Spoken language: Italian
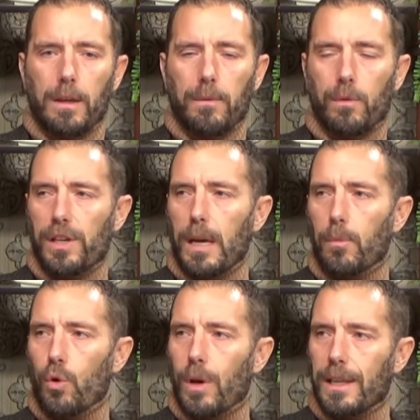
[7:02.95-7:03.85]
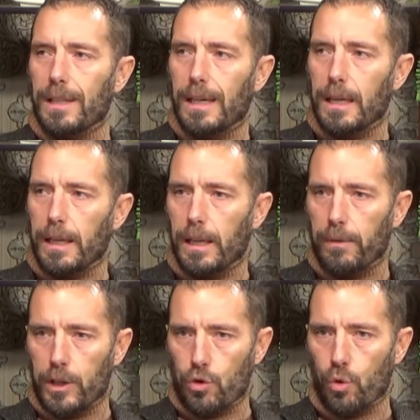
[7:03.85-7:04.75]
vogliamo
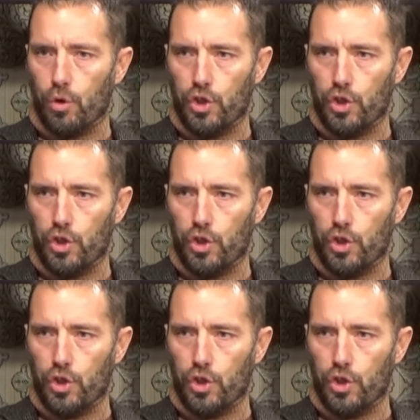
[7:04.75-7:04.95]
andare verso un